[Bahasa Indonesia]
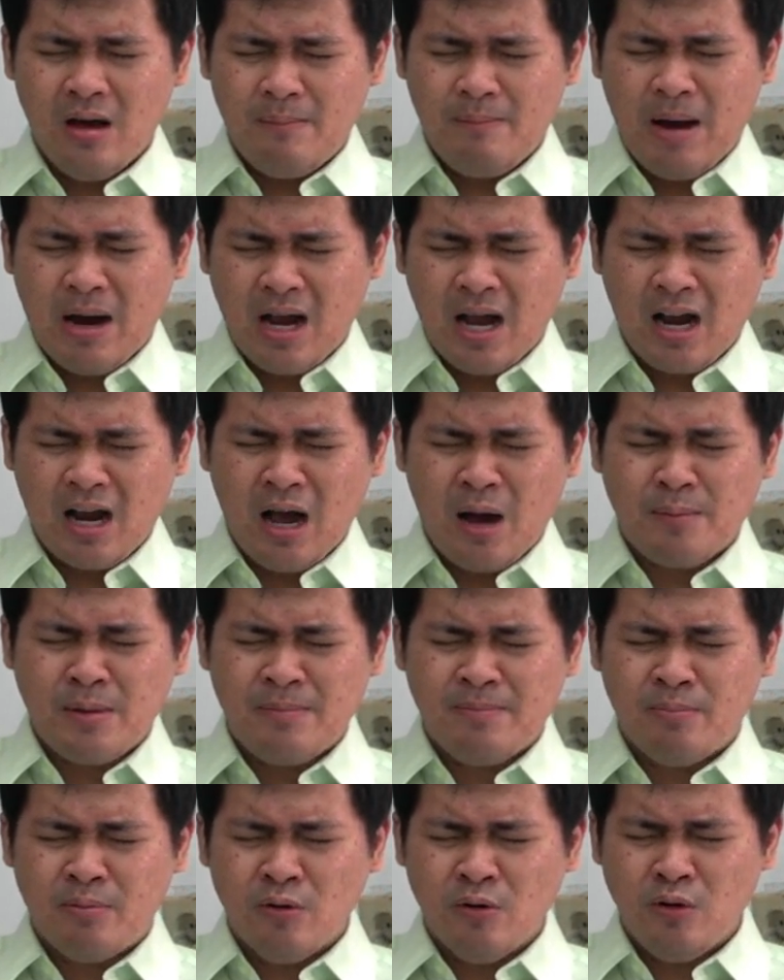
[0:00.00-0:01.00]
maka
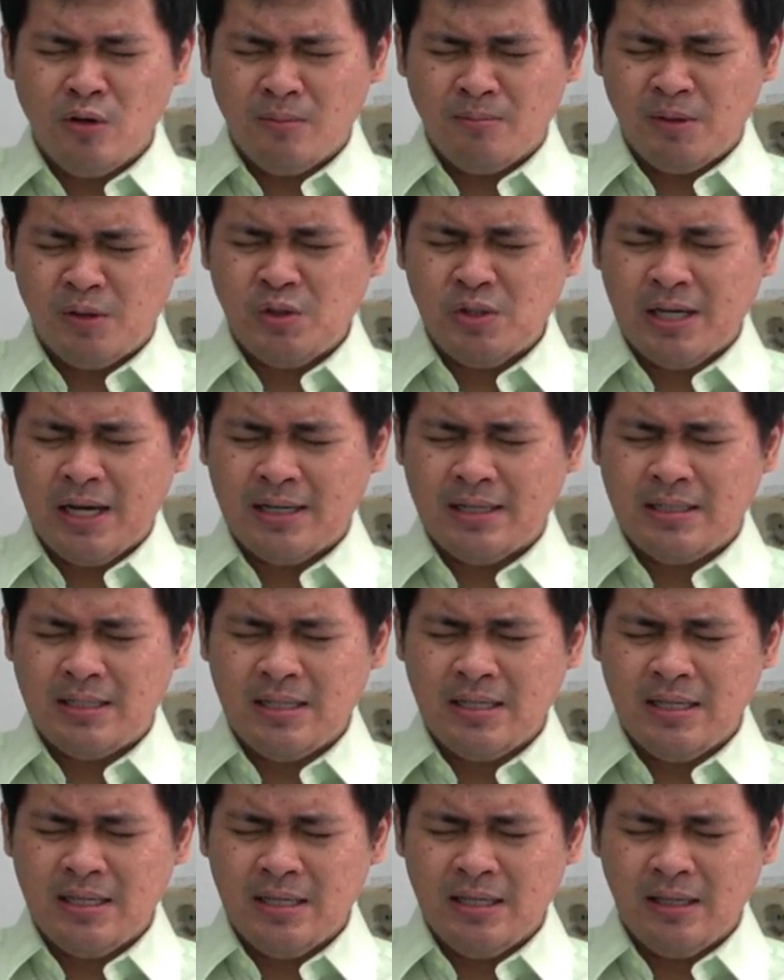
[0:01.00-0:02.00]
kami pun
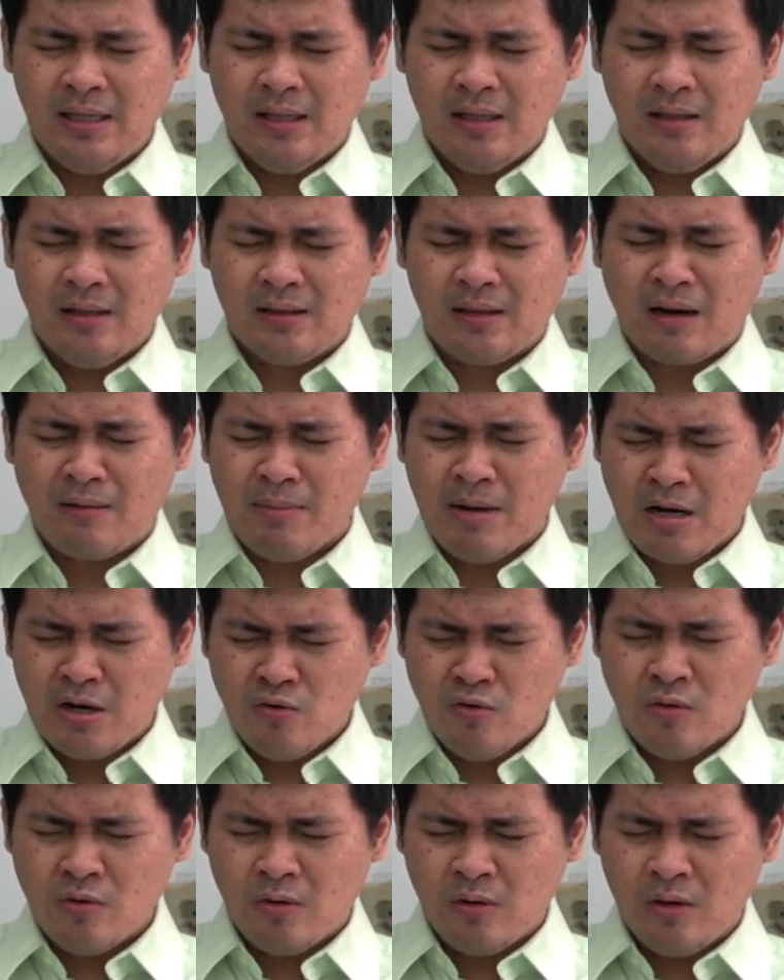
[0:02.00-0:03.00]
menjadi
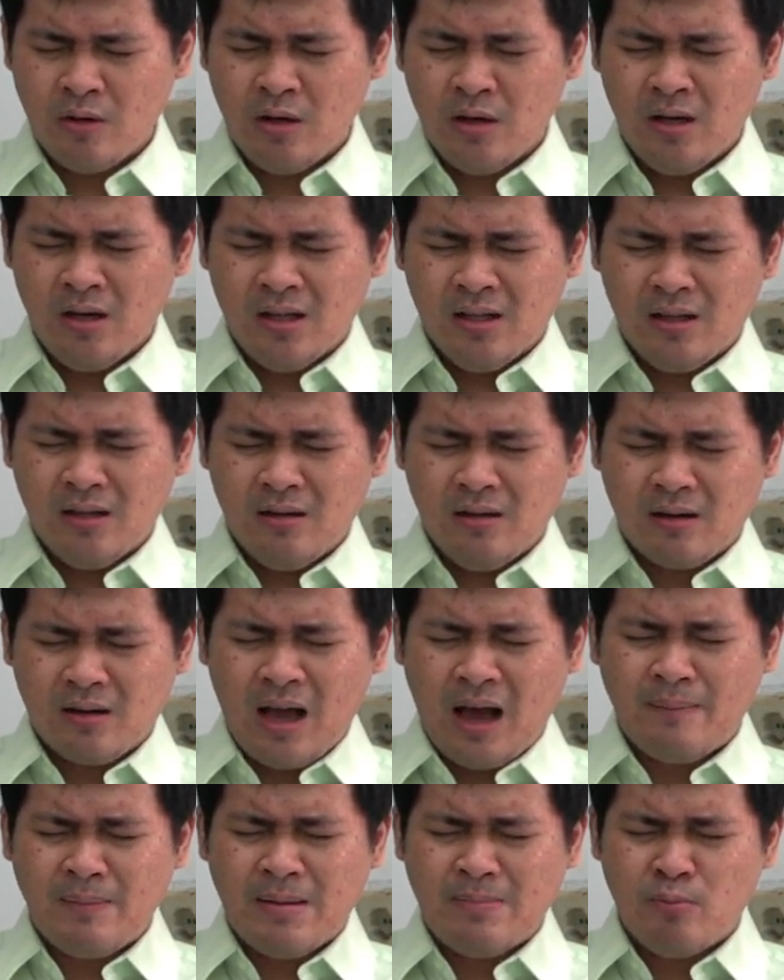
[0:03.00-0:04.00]
termenung,
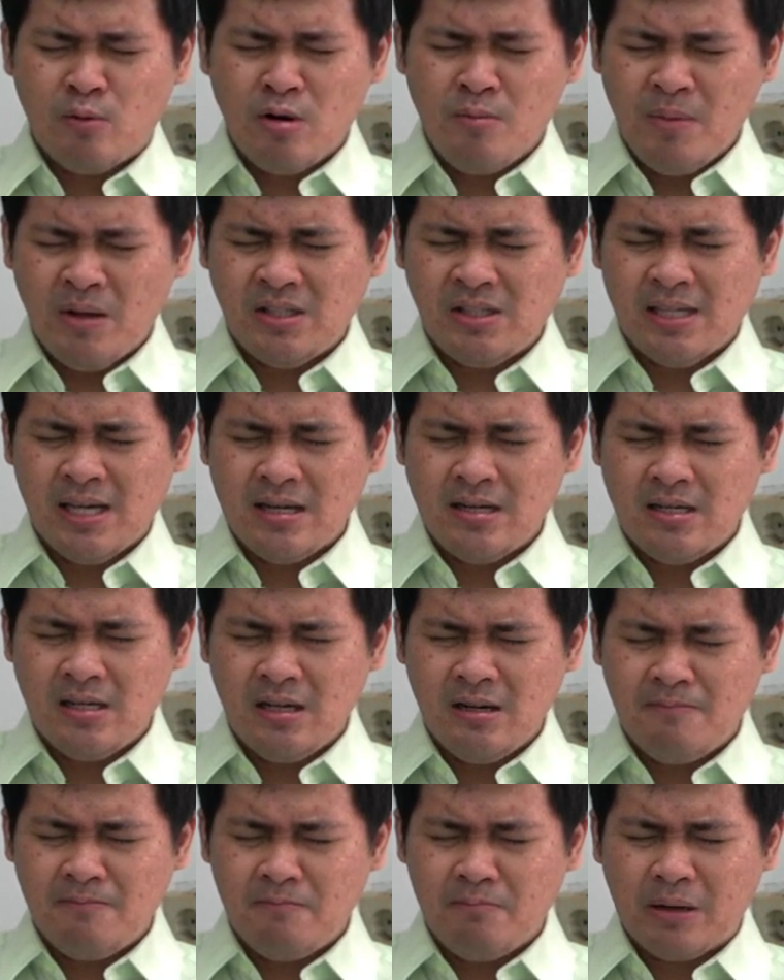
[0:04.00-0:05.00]
kami pun
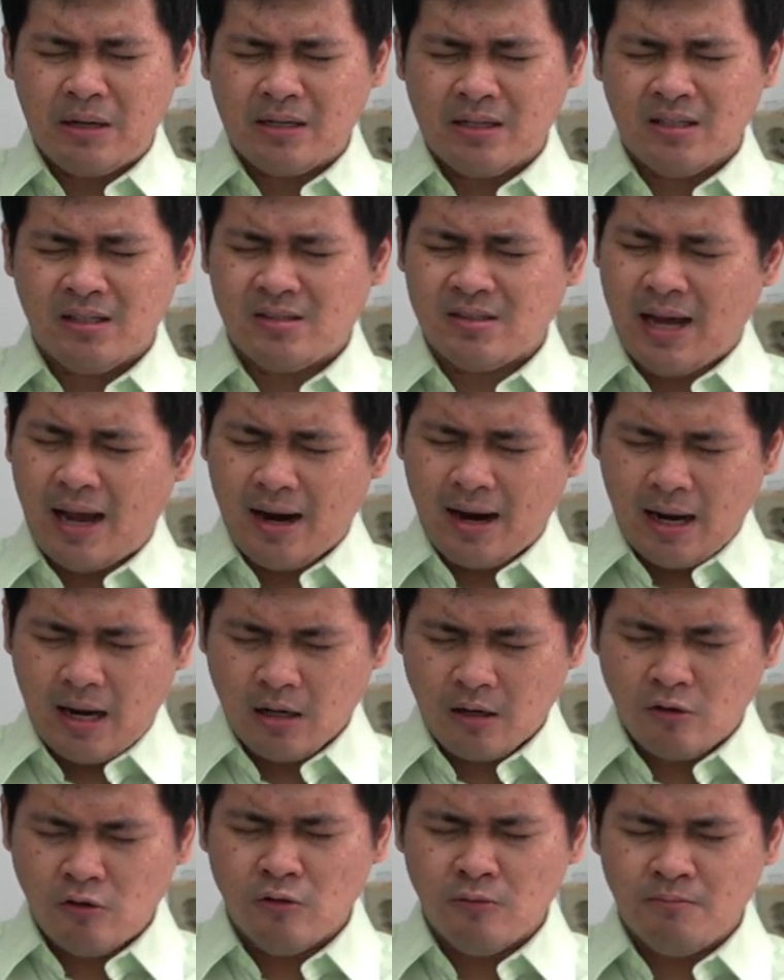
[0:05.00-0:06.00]
menjadi berdecak
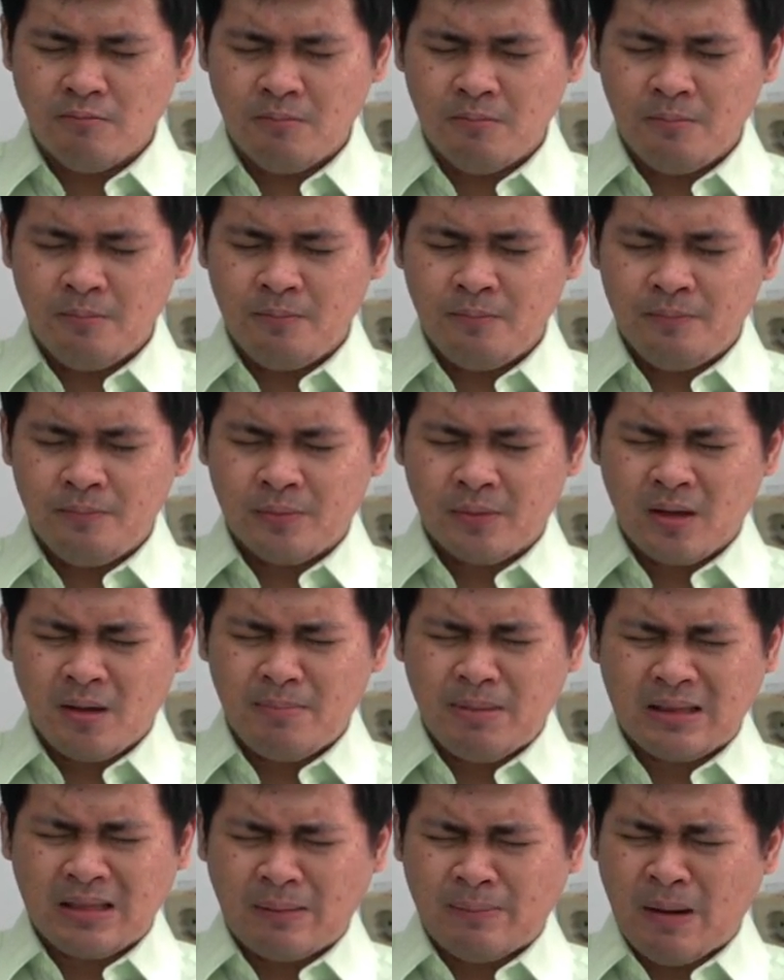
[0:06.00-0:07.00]
kagum.
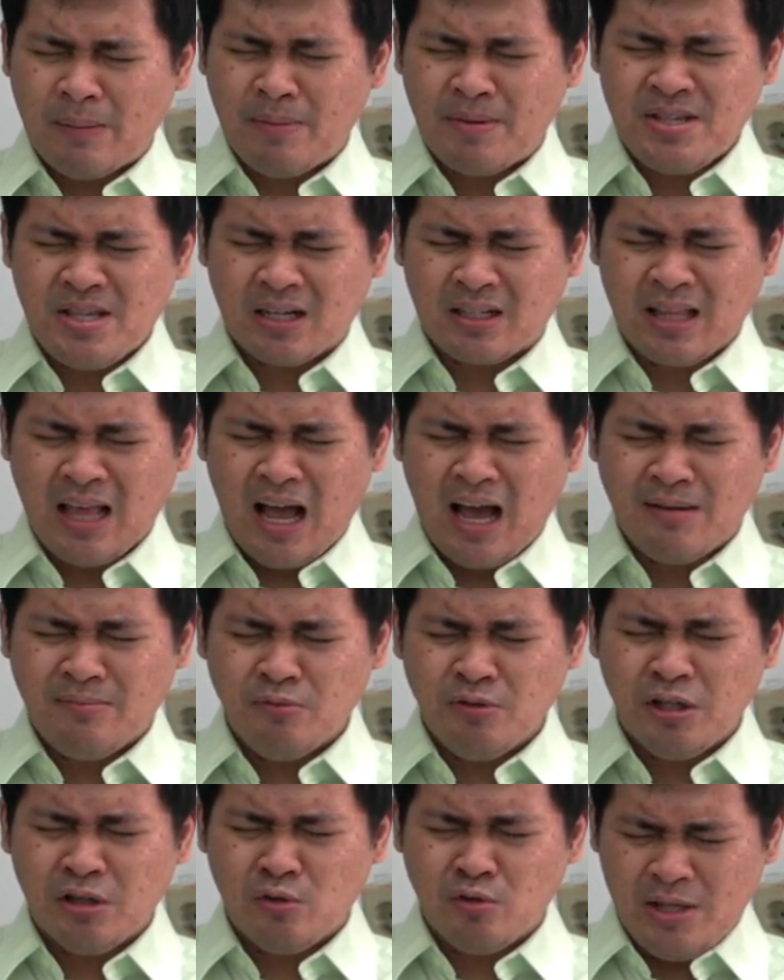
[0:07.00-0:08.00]
Betapa
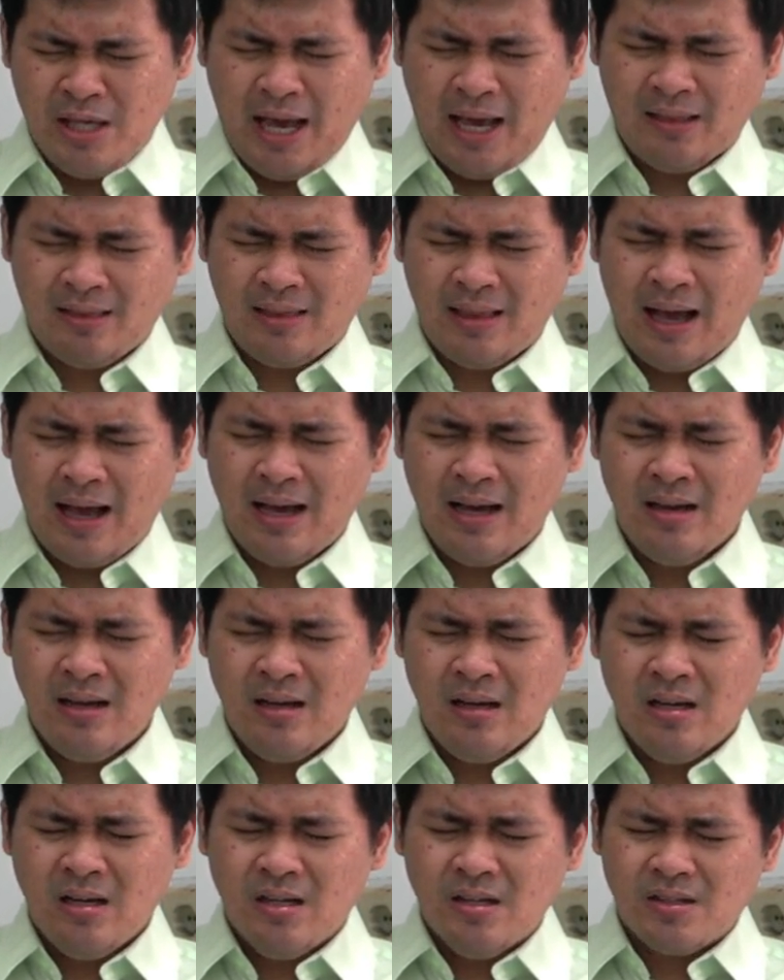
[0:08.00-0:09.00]
penyertaanmu itu nyata,
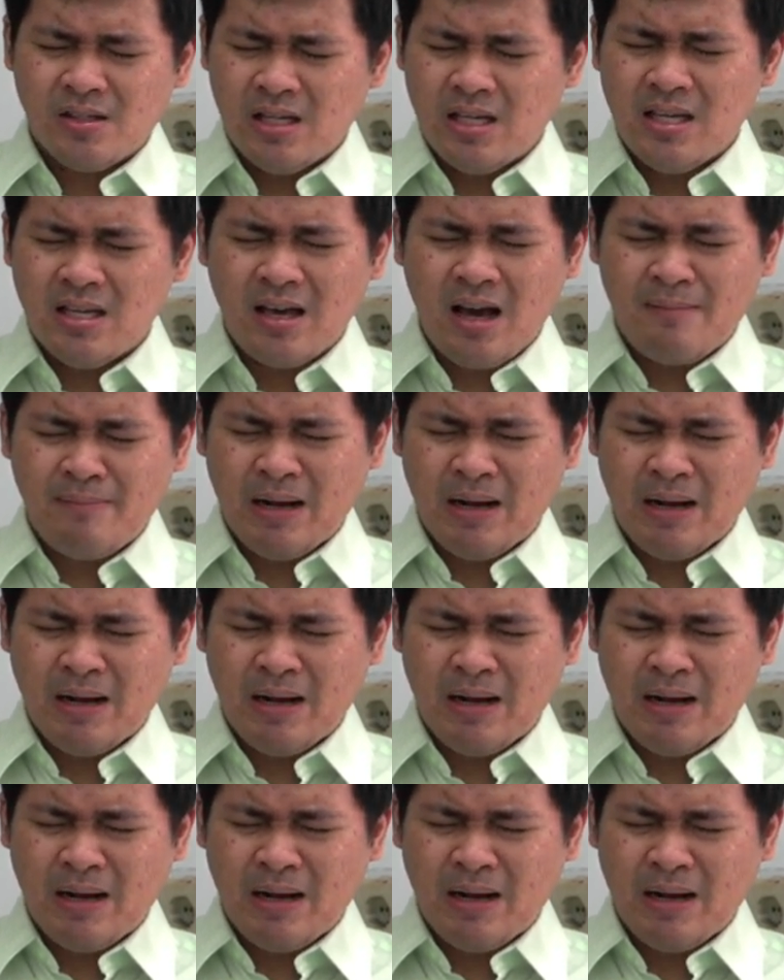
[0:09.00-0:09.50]
sehingga